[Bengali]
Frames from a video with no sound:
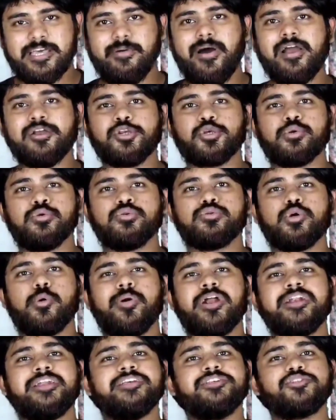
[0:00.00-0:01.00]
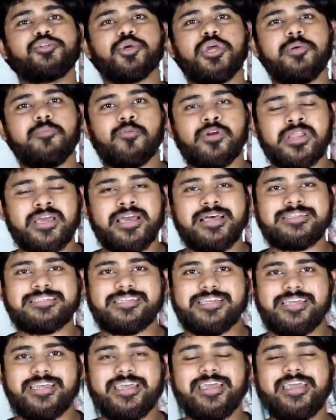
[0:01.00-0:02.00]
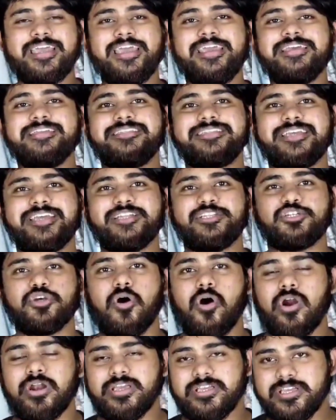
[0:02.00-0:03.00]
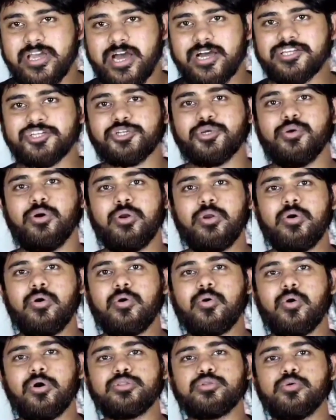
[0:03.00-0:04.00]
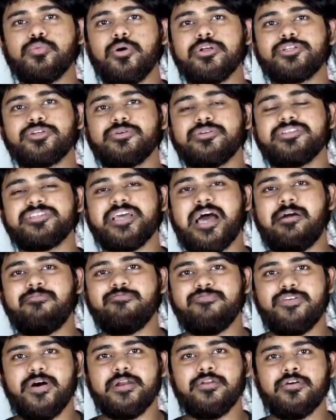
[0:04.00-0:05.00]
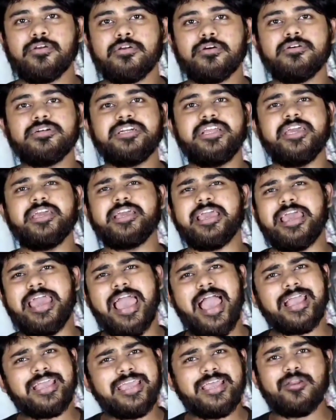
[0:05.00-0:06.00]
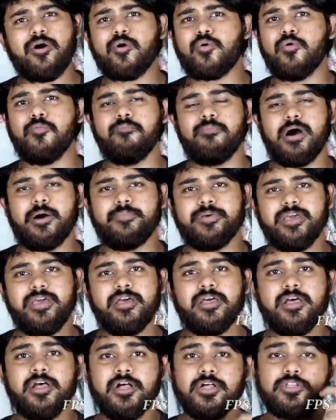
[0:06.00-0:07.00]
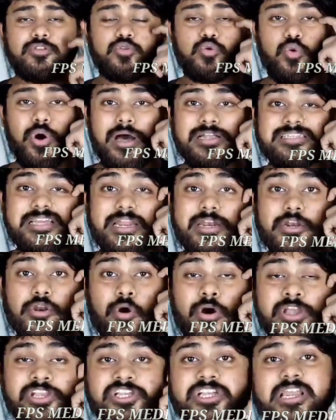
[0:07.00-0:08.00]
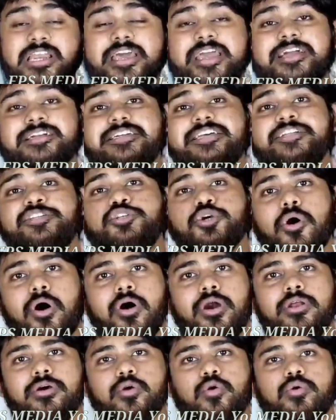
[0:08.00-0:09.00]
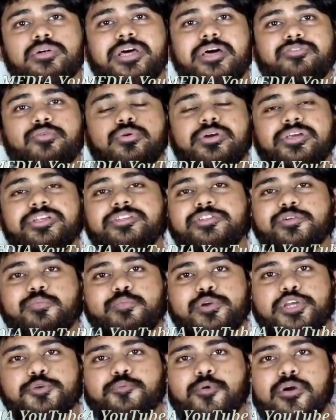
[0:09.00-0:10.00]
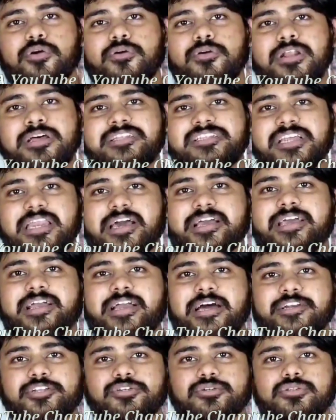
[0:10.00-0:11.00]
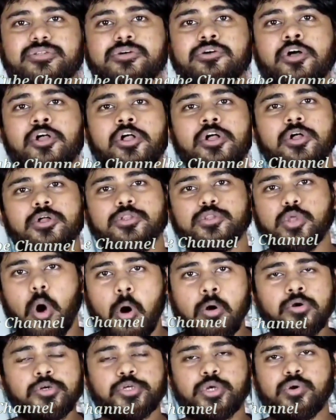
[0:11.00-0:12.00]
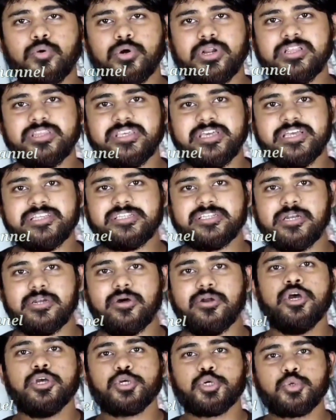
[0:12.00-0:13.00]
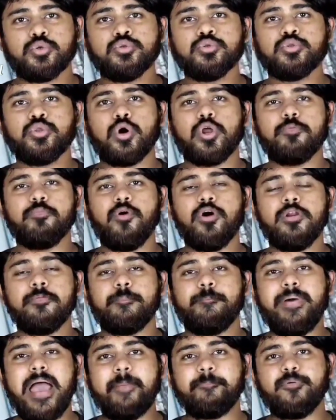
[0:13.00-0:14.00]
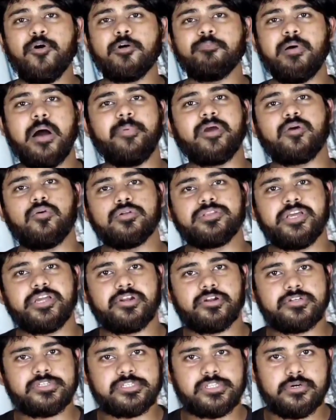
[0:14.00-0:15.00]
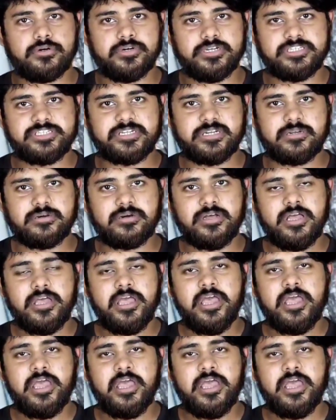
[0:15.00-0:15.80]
দেবাংশু তোমার নিশ্চয়ই মনে আছে এই যে ঝড় ইয়াস হলো গত বছর যে আমফান হলো ঠিক একই রকমভাবে দু নয় সালে একটি ঝড় গোটা দক্ষিণ চব্বিশ পরগনা জেলাকে কার্যত ধ্বংস করে দিয়েছিল সুন্দরবন ব্যাপকভাবে ক্ষতিগ্রস্ত হয়েছিল